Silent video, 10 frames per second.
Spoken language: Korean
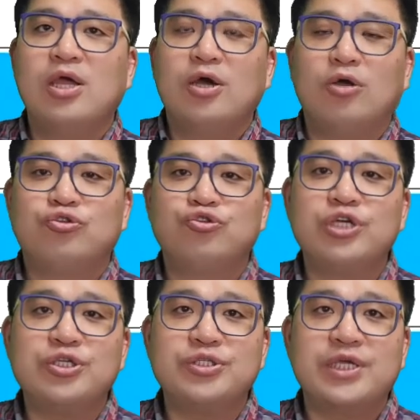어,
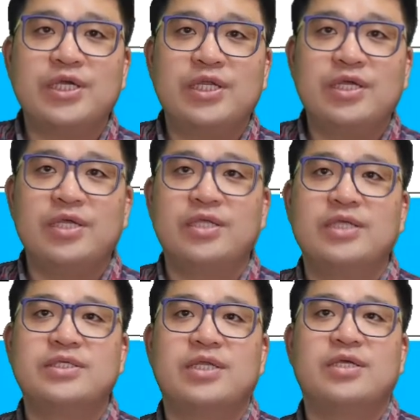중해전쟁을 일으킨
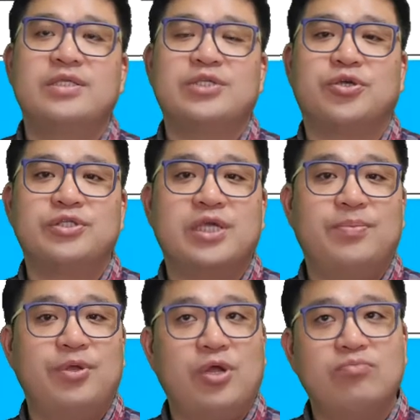일제는 이제 전쟁에
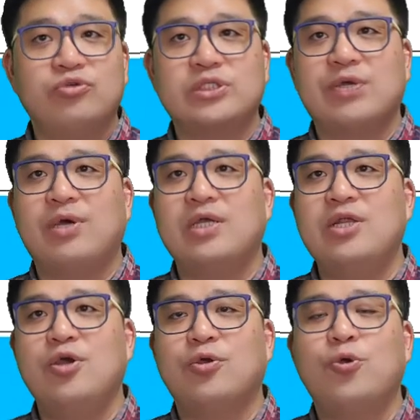필요한 물자와
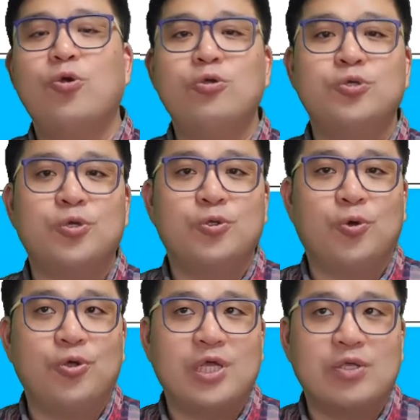인력을 효율적으로
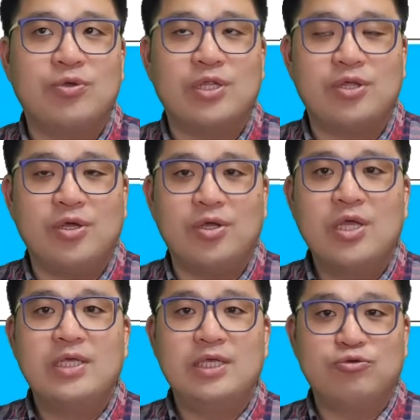동원하기 위해서
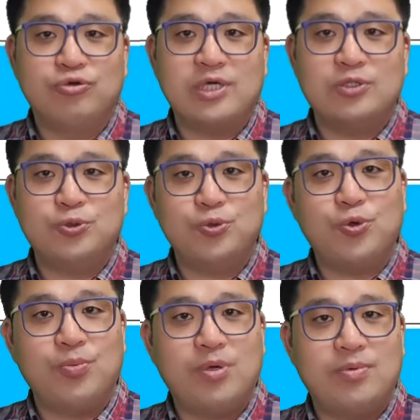이
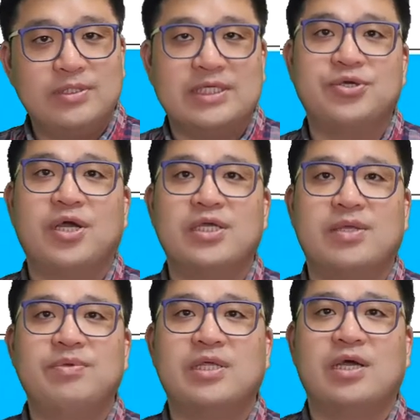국가총동원법을 제정하게
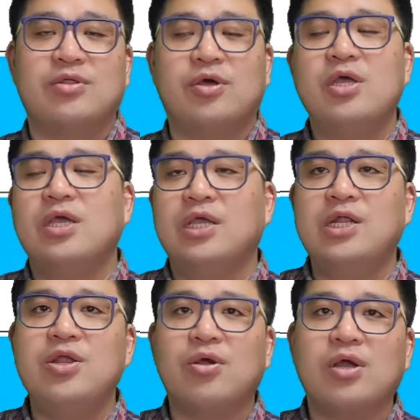됩니다. 그래서
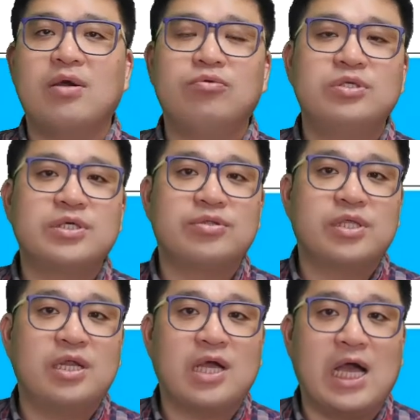인력과 물자
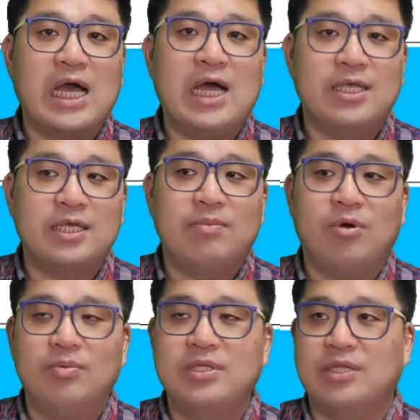수탈을 강화하기 위한
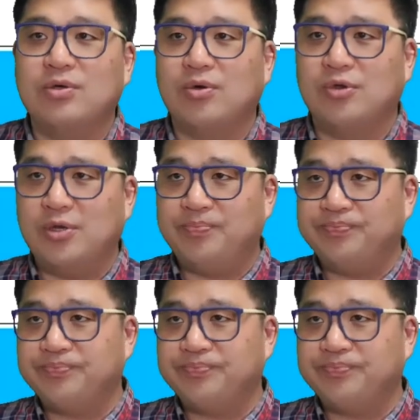법이 되는 거고요.